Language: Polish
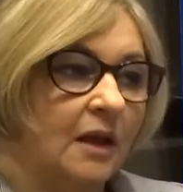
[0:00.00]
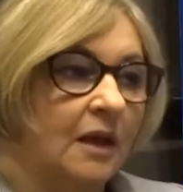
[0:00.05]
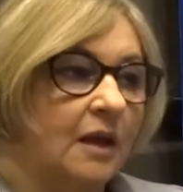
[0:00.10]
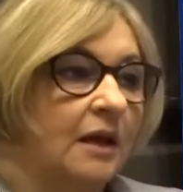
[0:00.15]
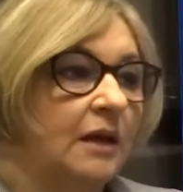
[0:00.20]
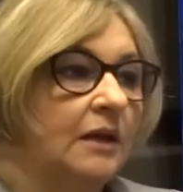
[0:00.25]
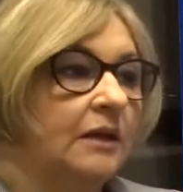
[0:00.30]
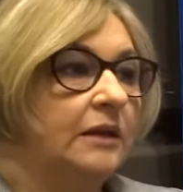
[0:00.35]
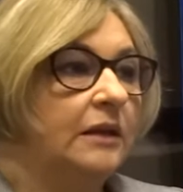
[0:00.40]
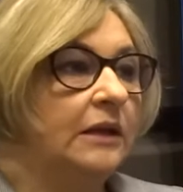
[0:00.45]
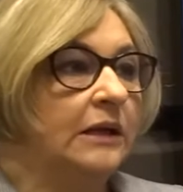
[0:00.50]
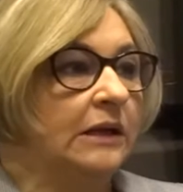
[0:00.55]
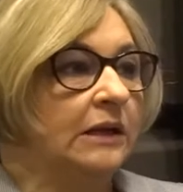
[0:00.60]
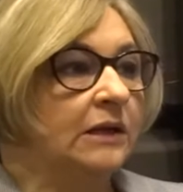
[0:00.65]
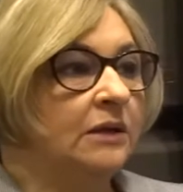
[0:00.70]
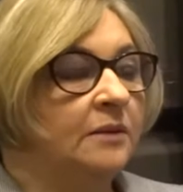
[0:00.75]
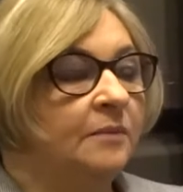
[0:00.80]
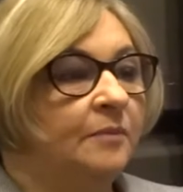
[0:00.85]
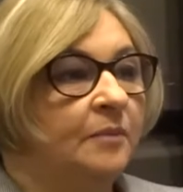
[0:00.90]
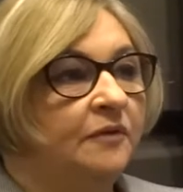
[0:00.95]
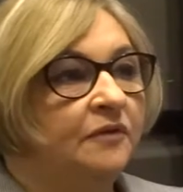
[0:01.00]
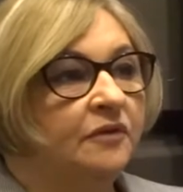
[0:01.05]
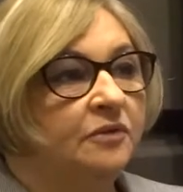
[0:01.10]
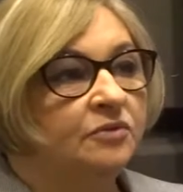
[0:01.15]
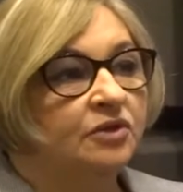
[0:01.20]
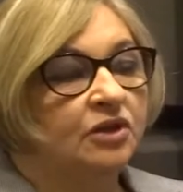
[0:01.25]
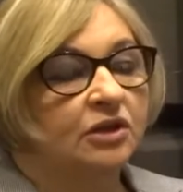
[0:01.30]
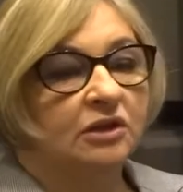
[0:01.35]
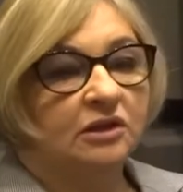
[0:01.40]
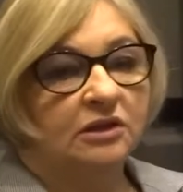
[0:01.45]
E, tak, e,
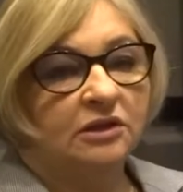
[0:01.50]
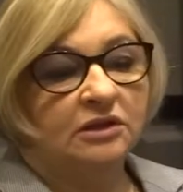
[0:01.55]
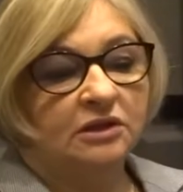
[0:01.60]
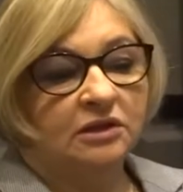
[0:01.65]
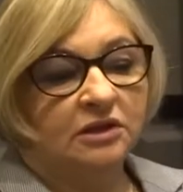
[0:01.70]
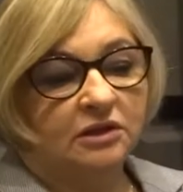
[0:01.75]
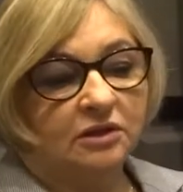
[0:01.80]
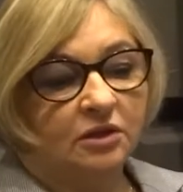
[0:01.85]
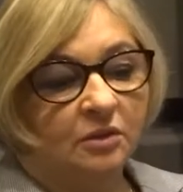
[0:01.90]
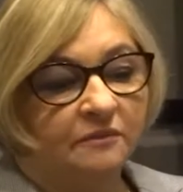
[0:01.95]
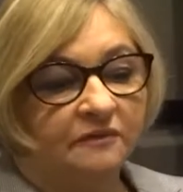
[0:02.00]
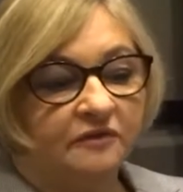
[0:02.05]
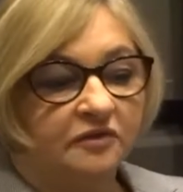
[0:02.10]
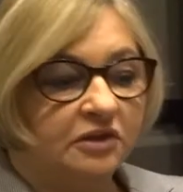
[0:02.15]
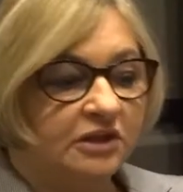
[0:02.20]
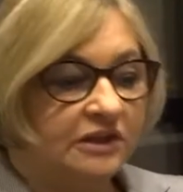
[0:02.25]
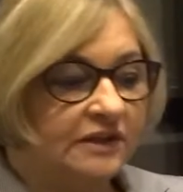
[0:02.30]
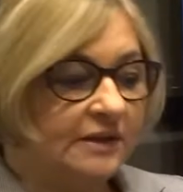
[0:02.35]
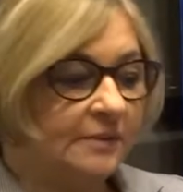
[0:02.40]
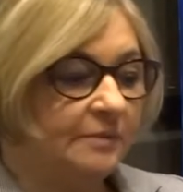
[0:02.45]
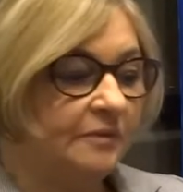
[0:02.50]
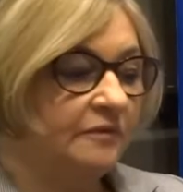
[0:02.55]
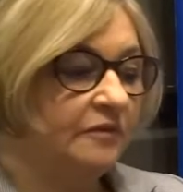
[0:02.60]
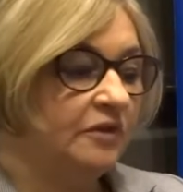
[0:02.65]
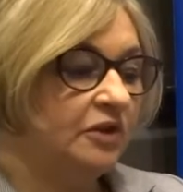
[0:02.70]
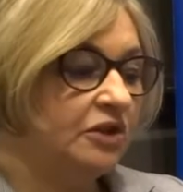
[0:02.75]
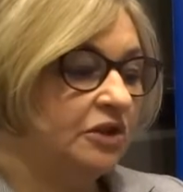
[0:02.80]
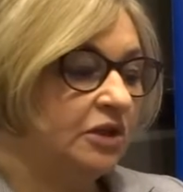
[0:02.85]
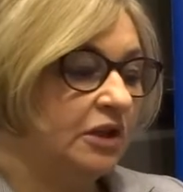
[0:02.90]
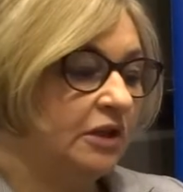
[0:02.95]
powiem, że e, obwodnica
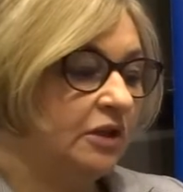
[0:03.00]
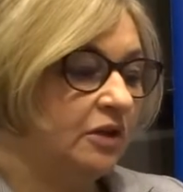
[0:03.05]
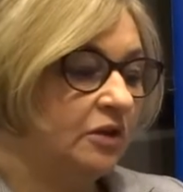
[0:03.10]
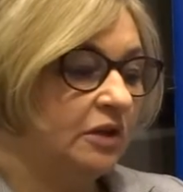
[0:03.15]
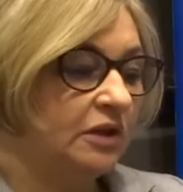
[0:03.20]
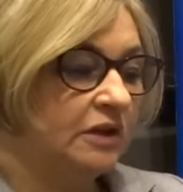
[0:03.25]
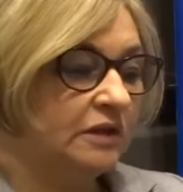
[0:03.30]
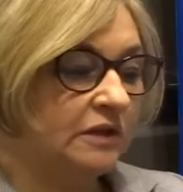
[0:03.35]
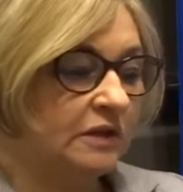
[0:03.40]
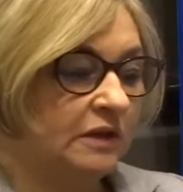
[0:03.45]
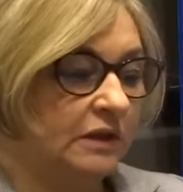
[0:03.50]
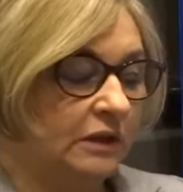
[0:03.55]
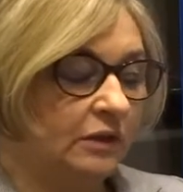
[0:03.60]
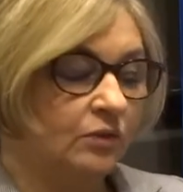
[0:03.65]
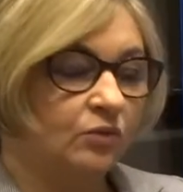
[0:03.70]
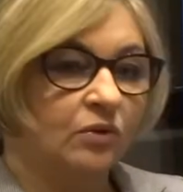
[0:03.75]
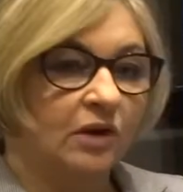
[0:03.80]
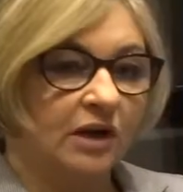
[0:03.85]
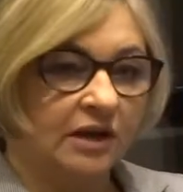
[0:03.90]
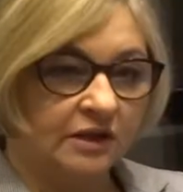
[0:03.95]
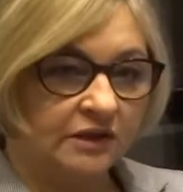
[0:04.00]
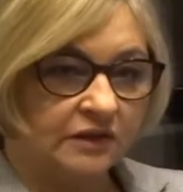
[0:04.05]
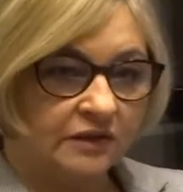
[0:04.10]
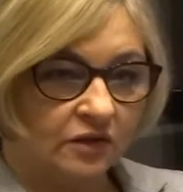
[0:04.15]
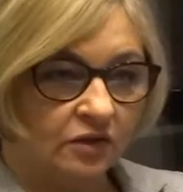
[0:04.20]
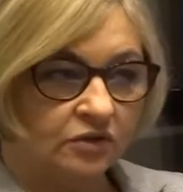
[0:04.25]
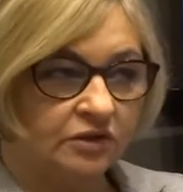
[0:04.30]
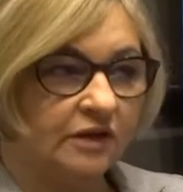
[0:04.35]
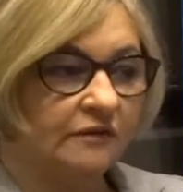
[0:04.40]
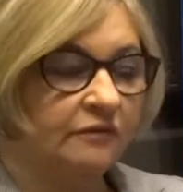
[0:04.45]
Piwnicznej to jest długa
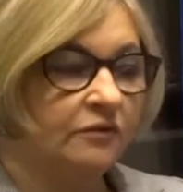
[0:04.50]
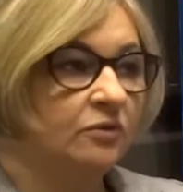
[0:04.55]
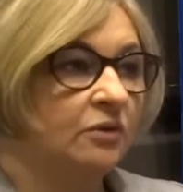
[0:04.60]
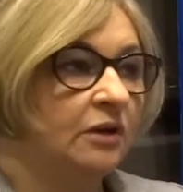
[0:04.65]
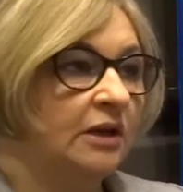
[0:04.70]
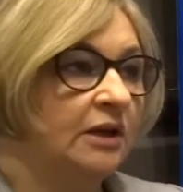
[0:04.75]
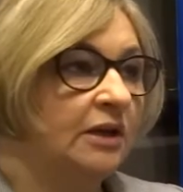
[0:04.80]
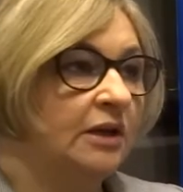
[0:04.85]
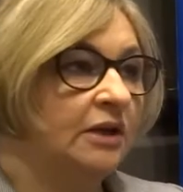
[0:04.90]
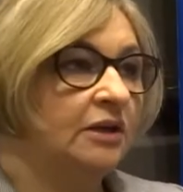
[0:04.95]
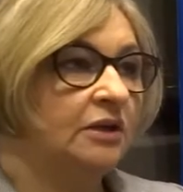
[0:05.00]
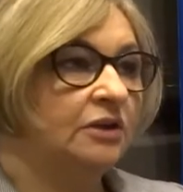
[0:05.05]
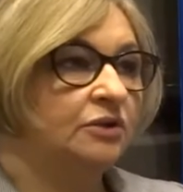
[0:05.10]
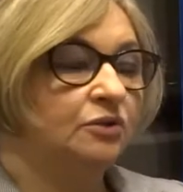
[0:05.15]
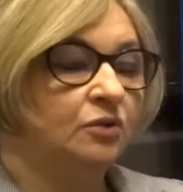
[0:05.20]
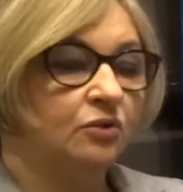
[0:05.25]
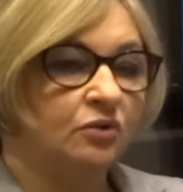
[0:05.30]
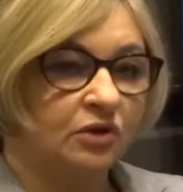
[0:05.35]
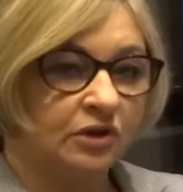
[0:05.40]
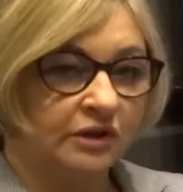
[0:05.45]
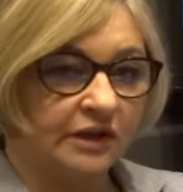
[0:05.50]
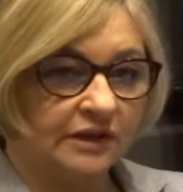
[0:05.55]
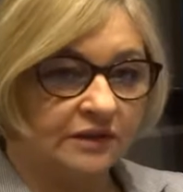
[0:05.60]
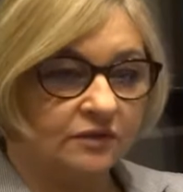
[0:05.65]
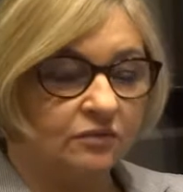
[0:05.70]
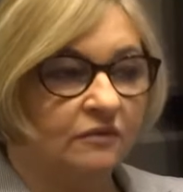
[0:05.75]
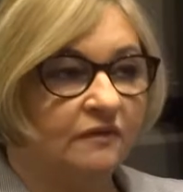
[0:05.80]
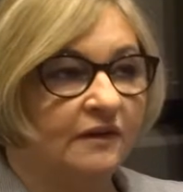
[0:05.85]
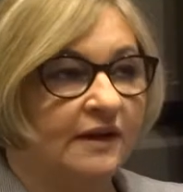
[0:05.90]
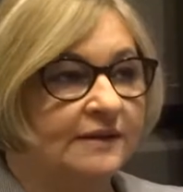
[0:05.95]
historia. W ogóle ruch na
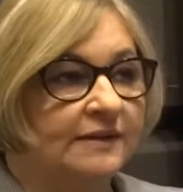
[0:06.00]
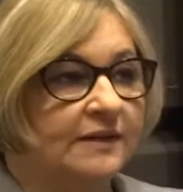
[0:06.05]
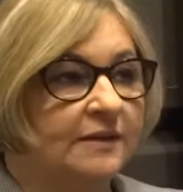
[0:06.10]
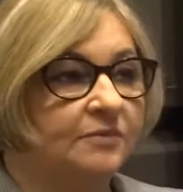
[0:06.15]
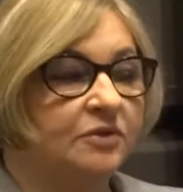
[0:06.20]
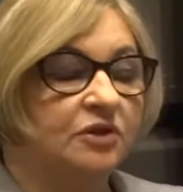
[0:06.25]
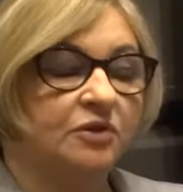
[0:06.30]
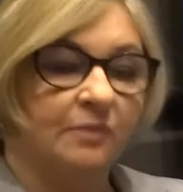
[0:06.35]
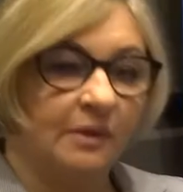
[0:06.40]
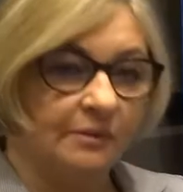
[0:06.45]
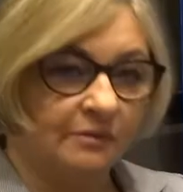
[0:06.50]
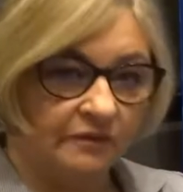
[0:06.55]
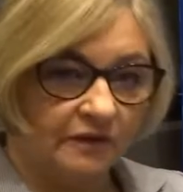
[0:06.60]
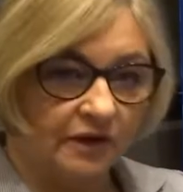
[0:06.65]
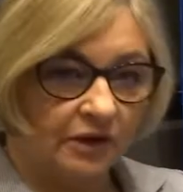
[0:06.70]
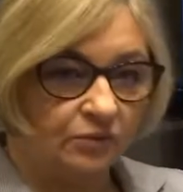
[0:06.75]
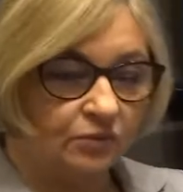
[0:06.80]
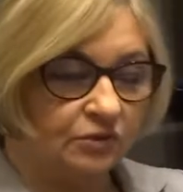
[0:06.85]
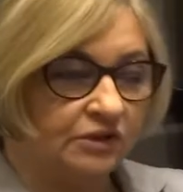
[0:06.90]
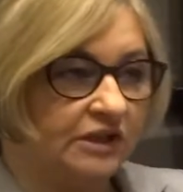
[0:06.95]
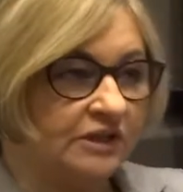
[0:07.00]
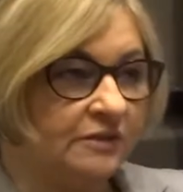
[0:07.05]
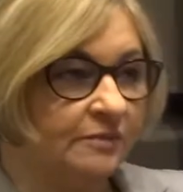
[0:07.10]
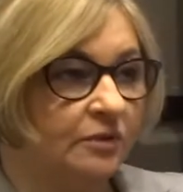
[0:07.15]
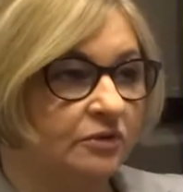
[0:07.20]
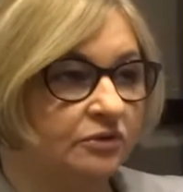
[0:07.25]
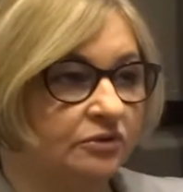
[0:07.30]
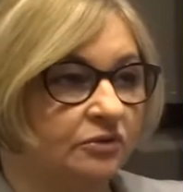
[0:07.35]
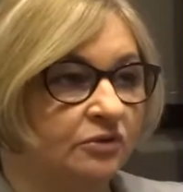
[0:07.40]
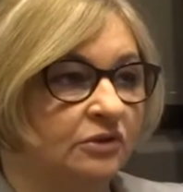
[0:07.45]
Słowację, przecież mamy wielu
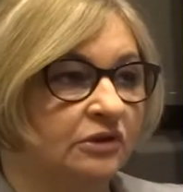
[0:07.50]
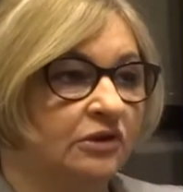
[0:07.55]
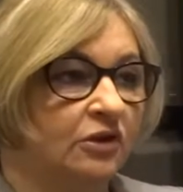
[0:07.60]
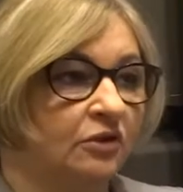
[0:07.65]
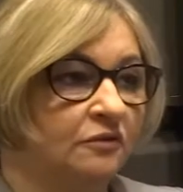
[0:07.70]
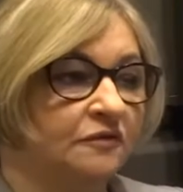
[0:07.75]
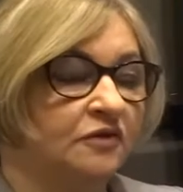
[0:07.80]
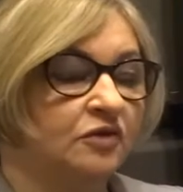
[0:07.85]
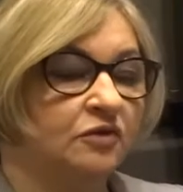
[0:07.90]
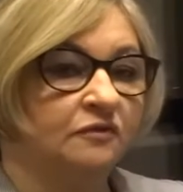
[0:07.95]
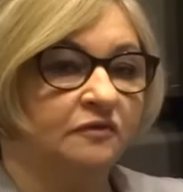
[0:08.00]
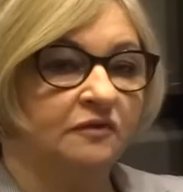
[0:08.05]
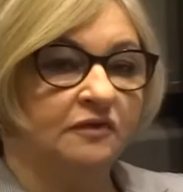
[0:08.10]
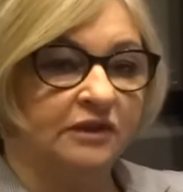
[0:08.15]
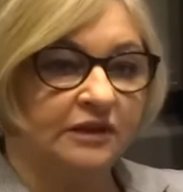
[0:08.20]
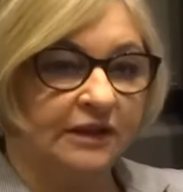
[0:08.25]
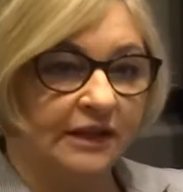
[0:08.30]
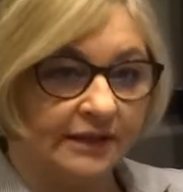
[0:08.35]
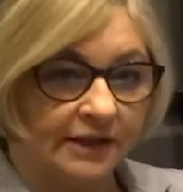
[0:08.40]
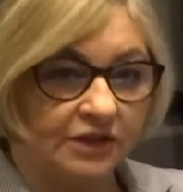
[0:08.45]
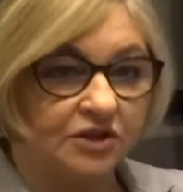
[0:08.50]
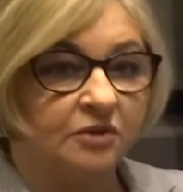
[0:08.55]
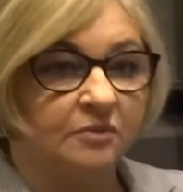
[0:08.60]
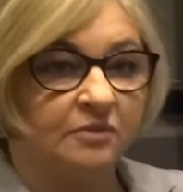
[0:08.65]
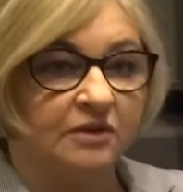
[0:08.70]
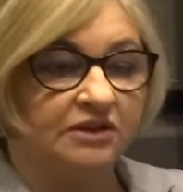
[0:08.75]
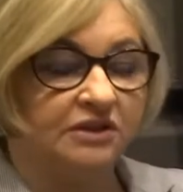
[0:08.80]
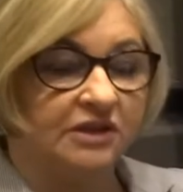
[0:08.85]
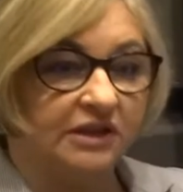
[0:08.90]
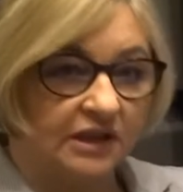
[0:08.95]
transportowców na
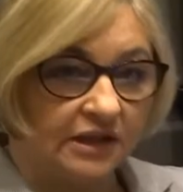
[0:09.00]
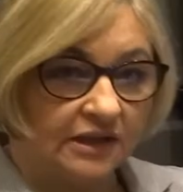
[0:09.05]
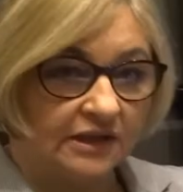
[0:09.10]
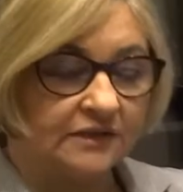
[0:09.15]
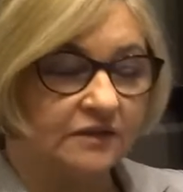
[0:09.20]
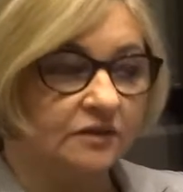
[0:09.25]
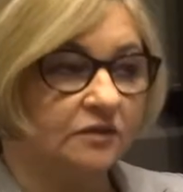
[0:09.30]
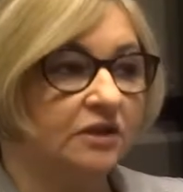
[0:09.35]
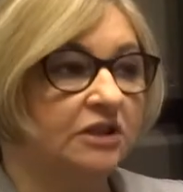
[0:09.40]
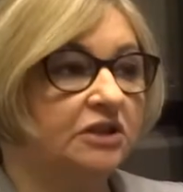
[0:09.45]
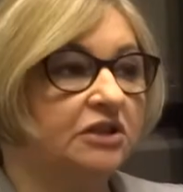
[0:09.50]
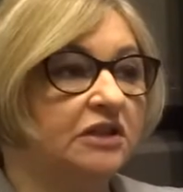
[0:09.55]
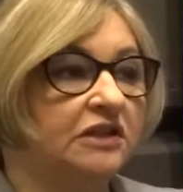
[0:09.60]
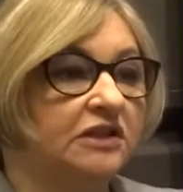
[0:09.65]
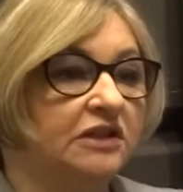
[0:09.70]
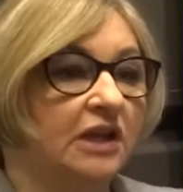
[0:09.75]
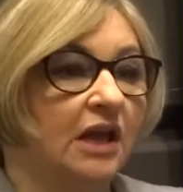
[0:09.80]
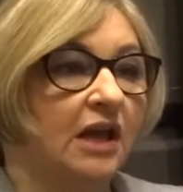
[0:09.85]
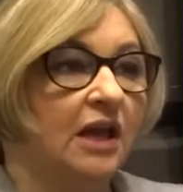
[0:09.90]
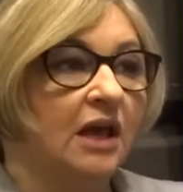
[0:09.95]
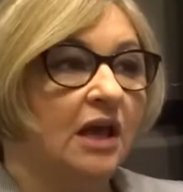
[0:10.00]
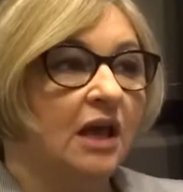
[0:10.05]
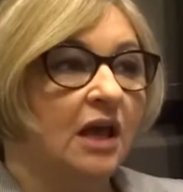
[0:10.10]
naszym terenie, na Sądeczyźnie.